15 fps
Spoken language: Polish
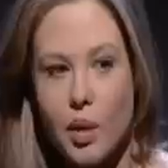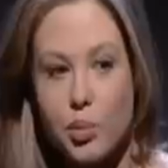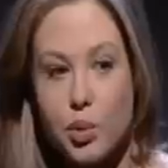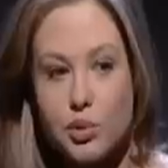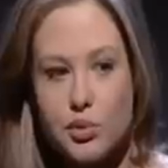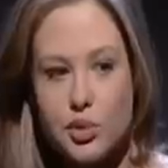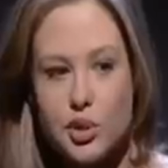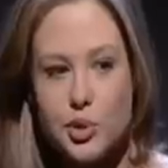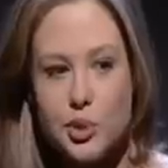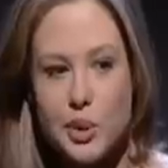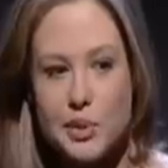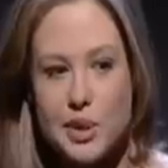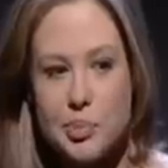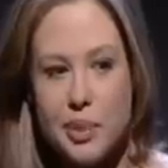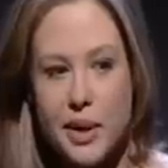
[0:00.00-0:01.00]
pod
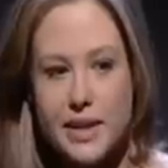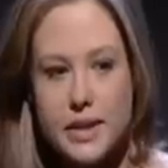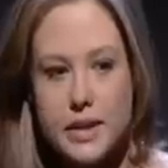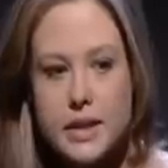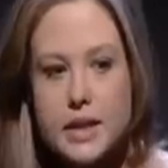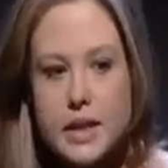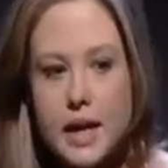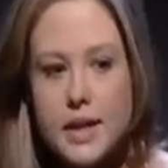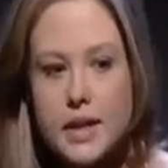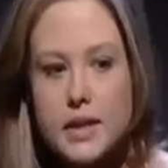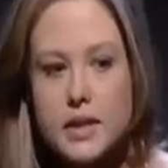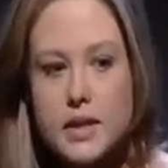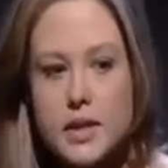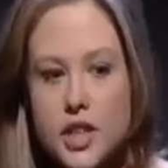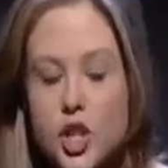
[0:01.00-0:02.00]
tytułem Zapalniczka
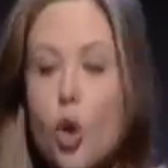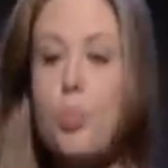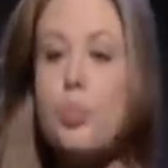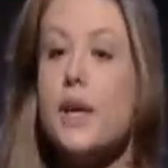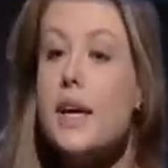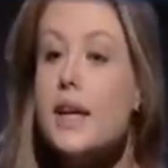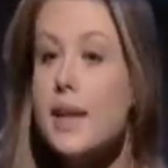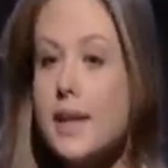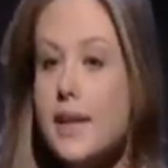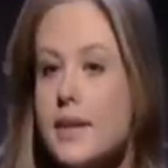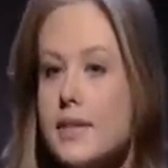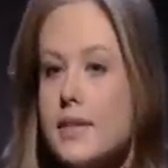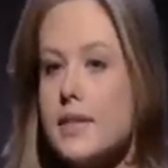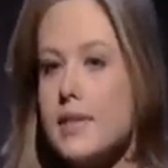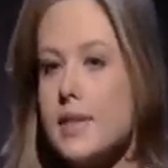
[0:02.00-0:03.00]
i opiekę
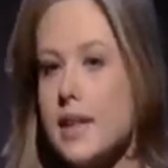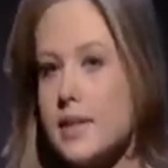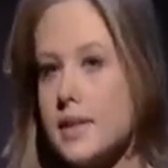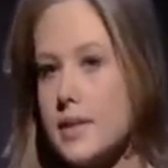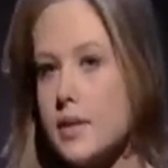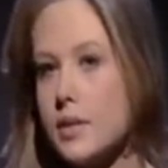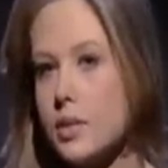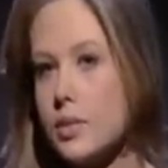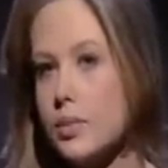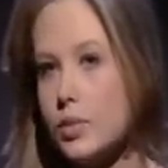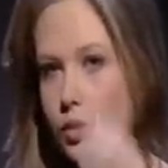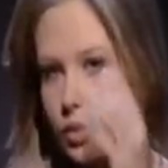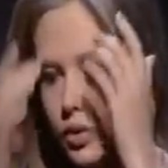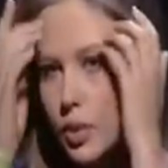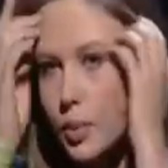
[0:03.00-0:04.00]
nad...
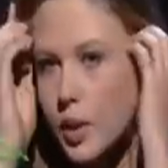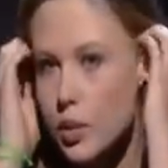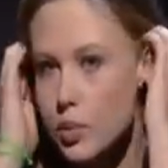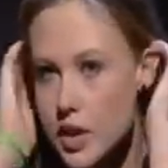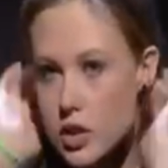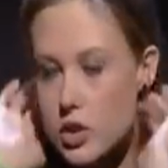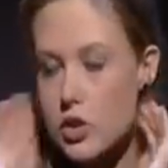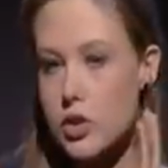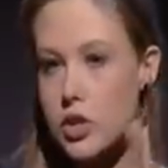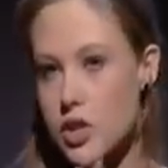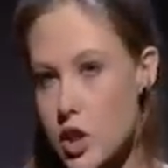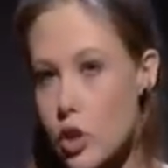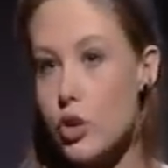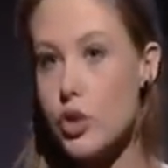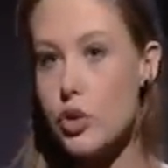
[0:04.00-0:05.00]
Oni mają tak, że z
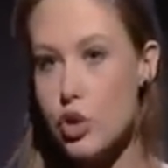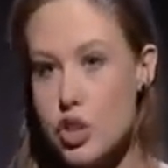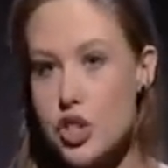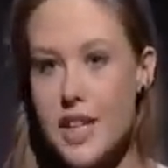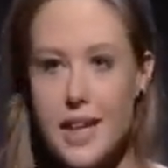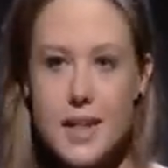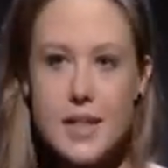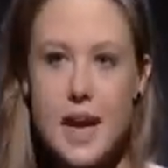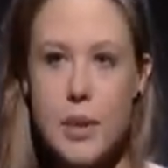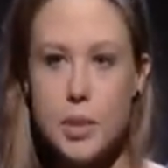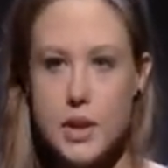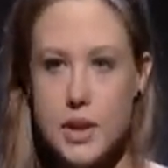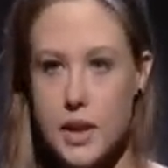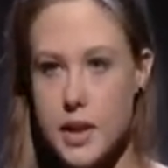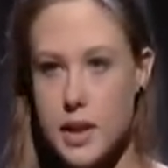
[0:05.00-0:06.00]
tego to jest
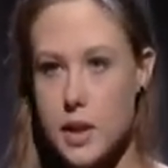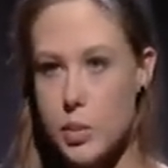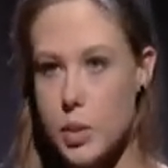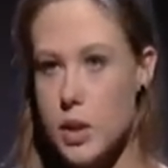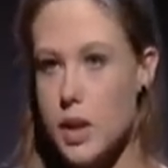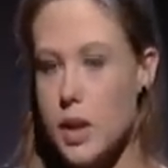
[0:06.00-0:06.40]
egzamin tak jakby.